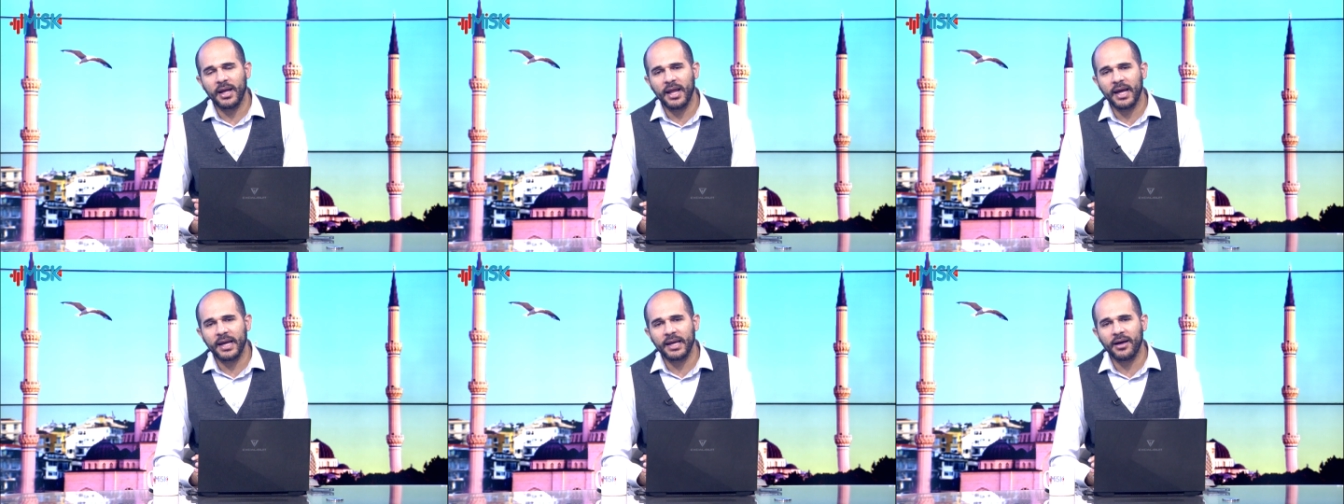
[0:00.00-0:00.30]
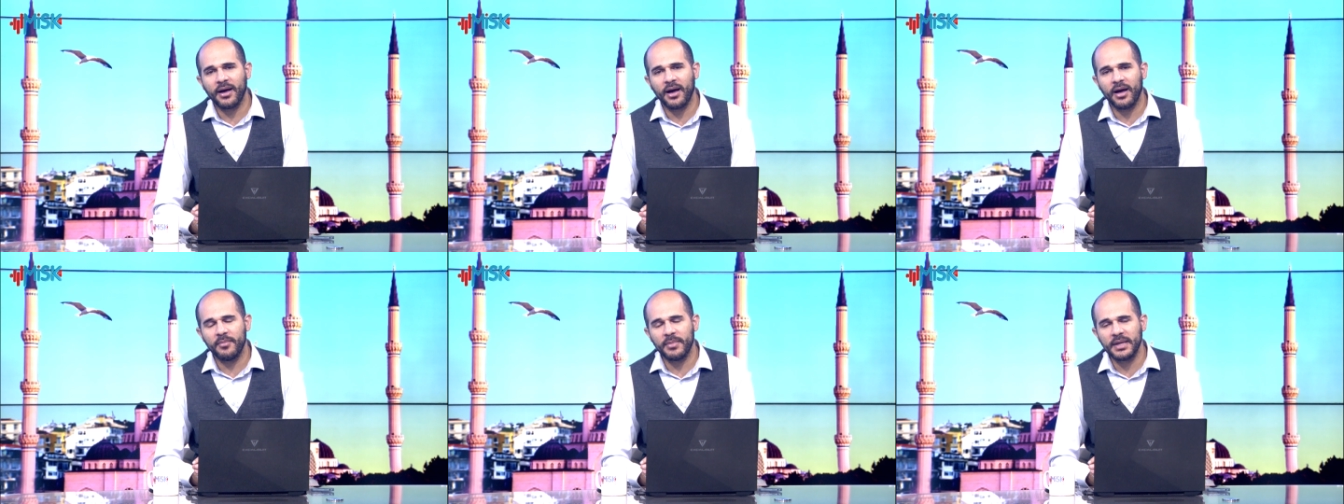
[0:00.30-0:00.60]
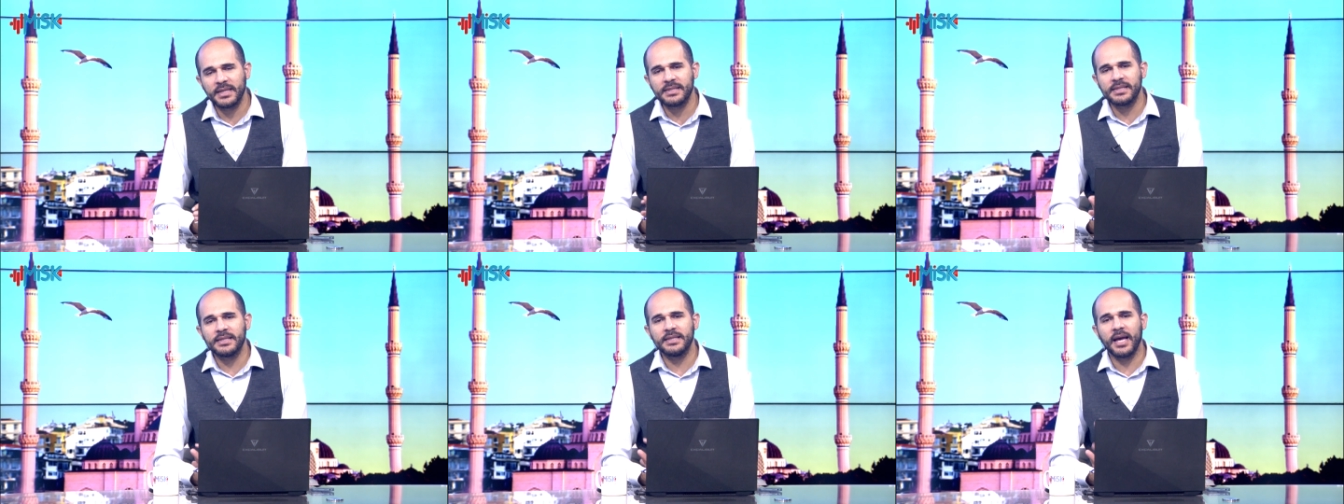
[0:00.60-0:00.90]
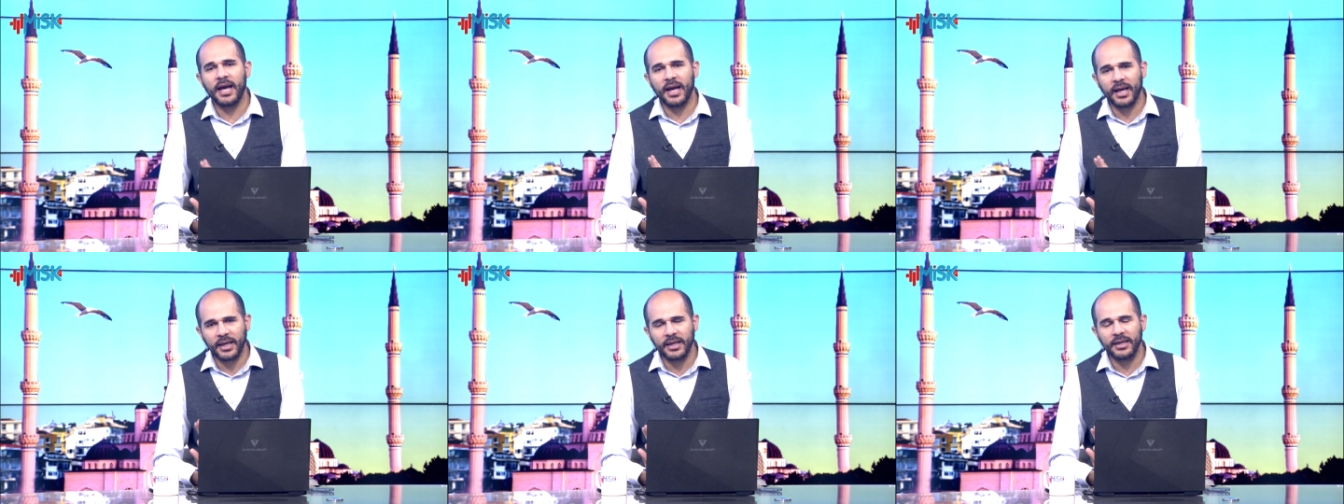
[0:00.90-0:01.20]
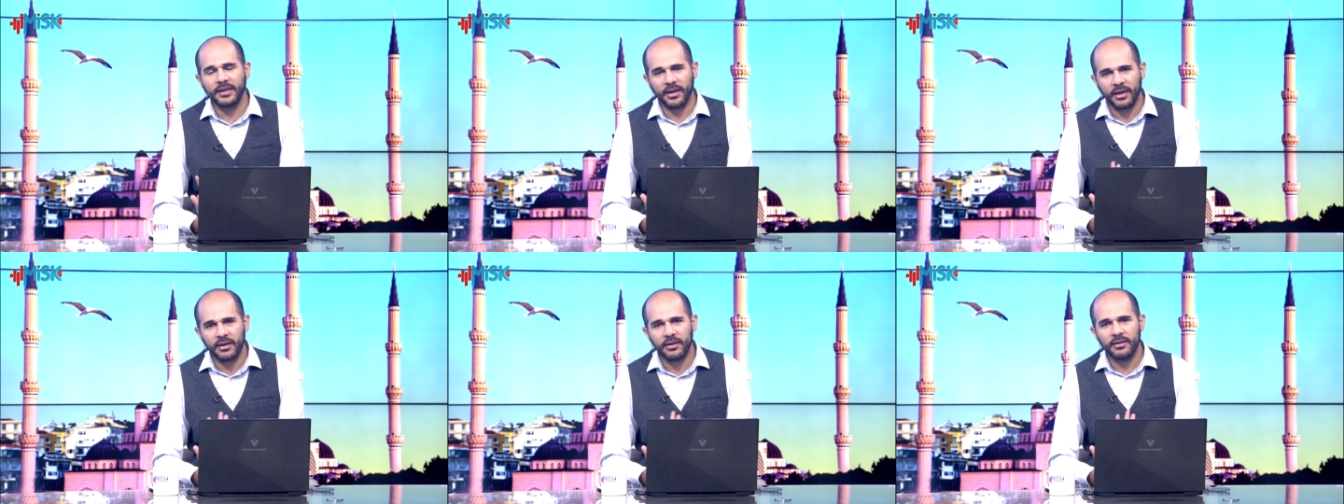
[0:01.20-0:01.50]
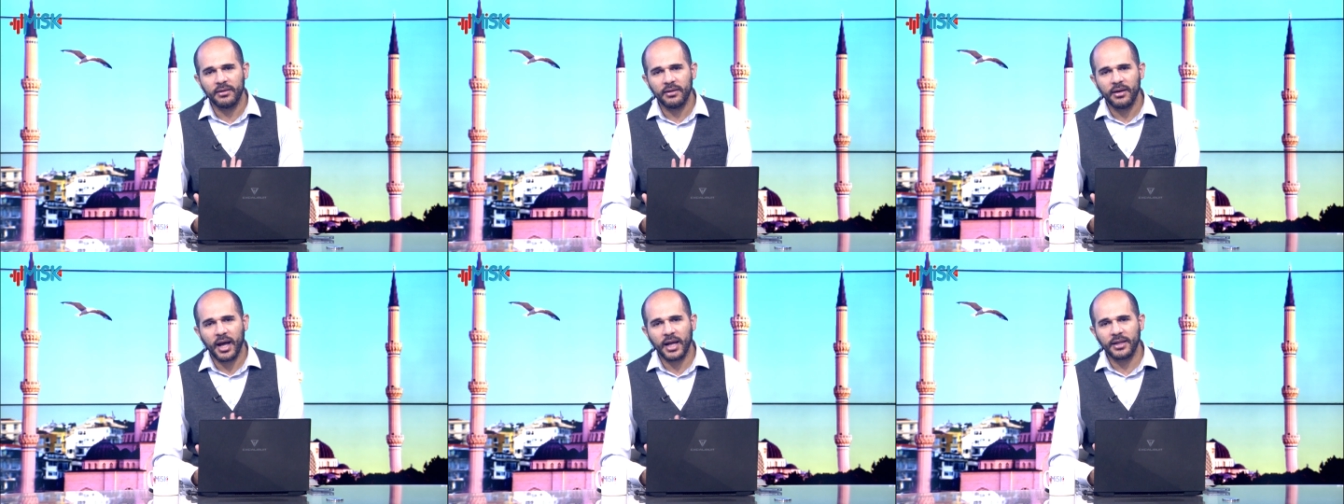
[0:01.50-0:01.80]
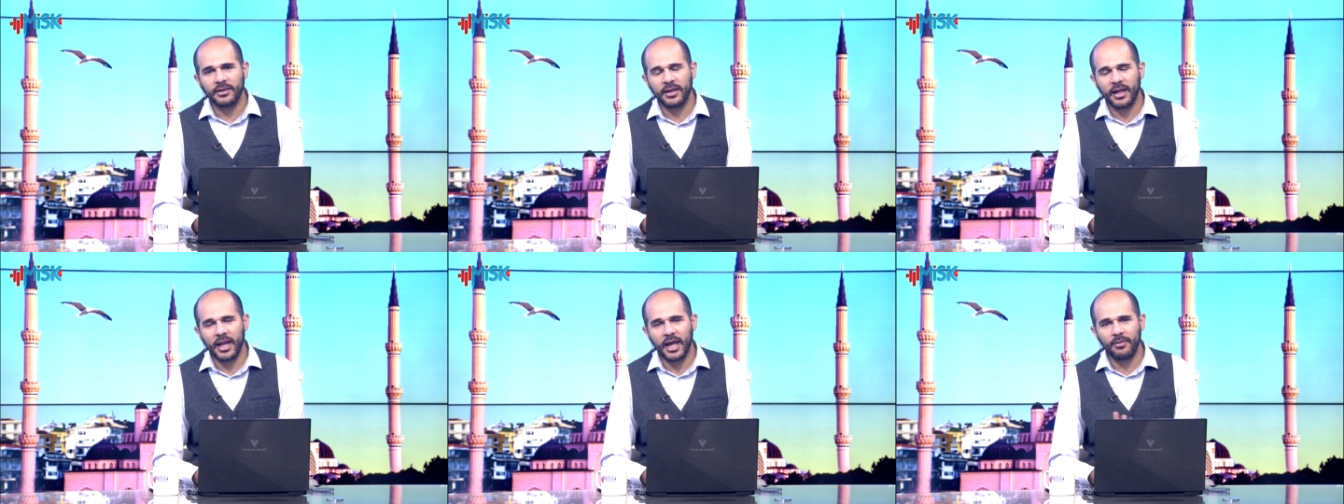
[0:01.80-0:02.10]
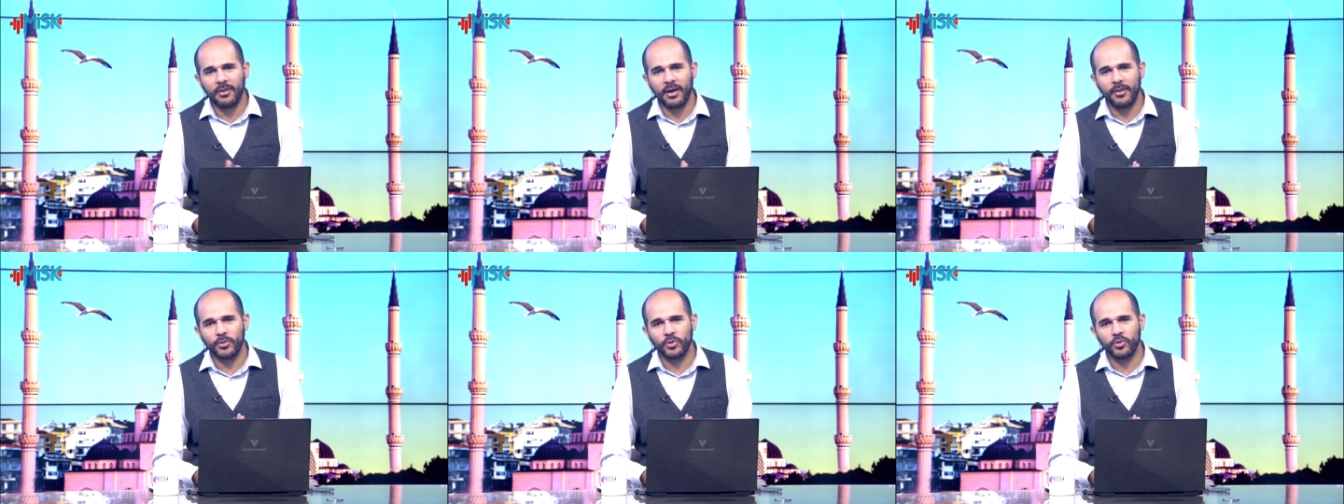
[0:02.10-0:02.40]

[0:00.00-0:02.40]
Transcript: على إقامة سياحية حتى لا يبقى نعم.